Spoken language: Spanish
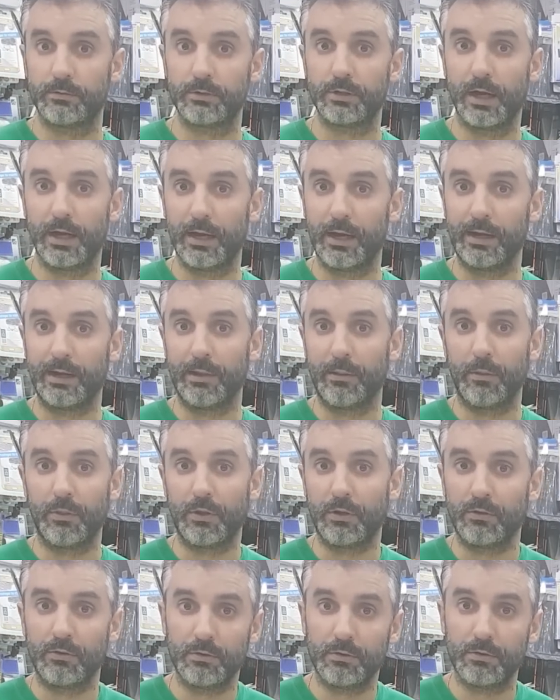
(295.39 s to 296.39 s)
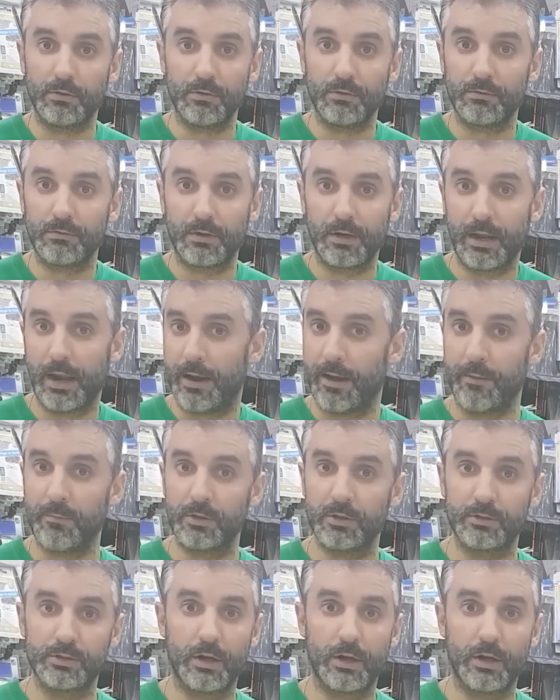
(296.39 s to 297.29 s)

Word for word: O sea, hay que decirlo claramente.